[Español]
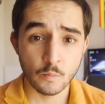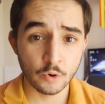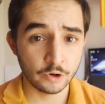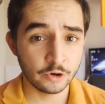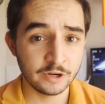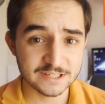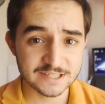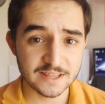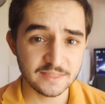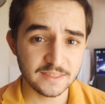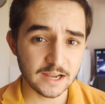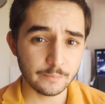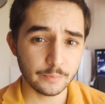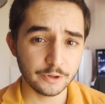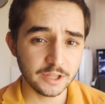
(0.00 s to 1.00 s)
Bueno, en
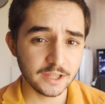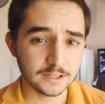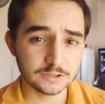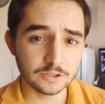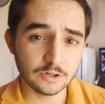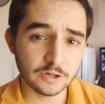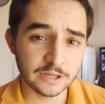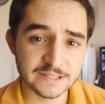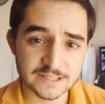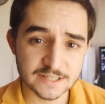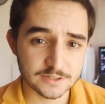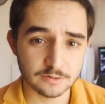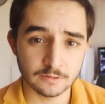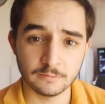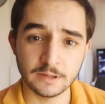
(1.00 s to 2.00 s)
esencia el proyecto es
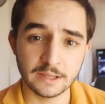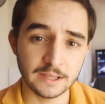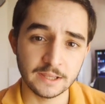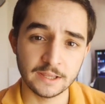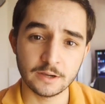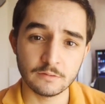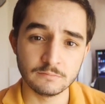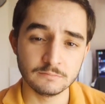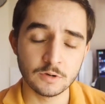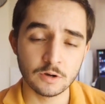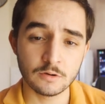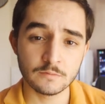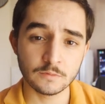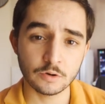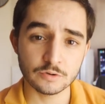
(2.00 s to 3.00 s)
eso. Eh,
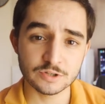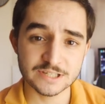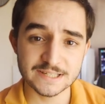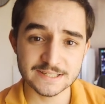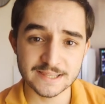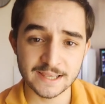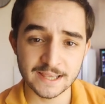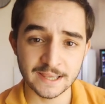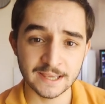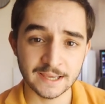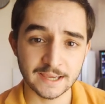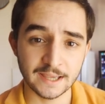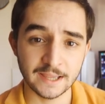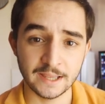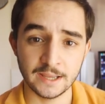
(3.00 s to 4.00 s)
consiste
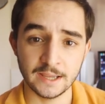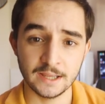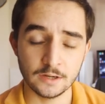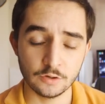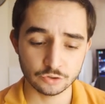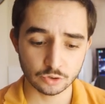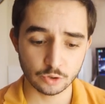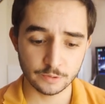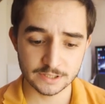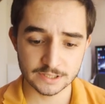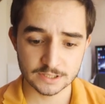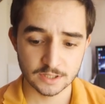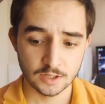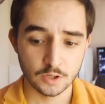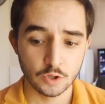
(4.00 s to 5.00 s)
en que eh, los
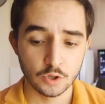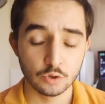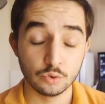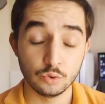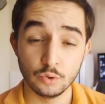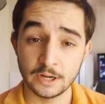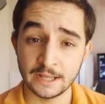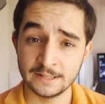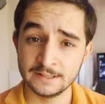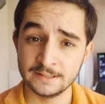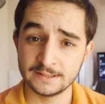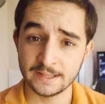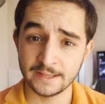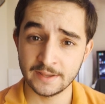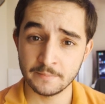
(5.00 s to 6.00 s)
jóvenes
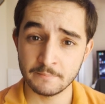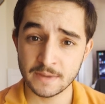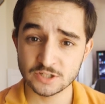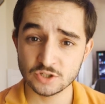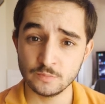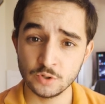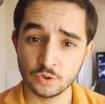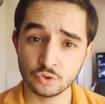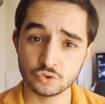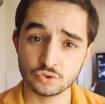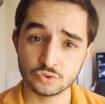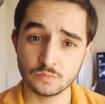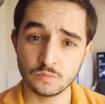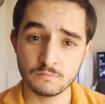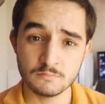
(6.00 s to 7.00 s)
durante más o
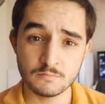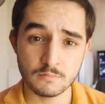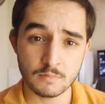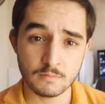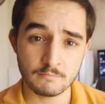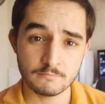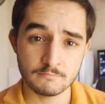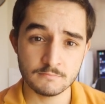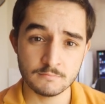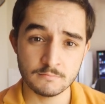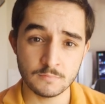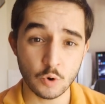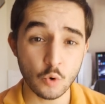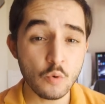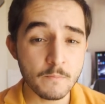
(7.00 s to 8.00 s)
menos
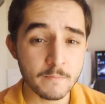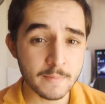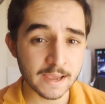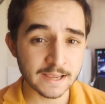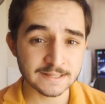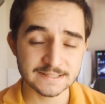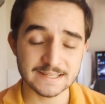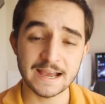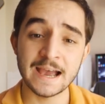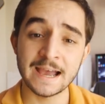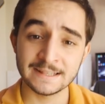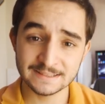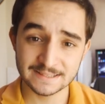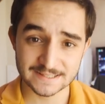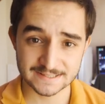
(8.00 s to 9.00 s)
mm, un mes
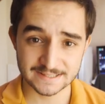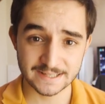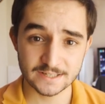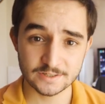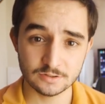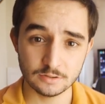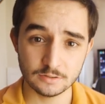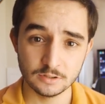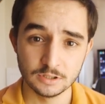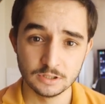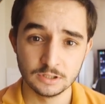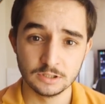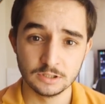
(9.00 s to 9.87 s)
antes de esto,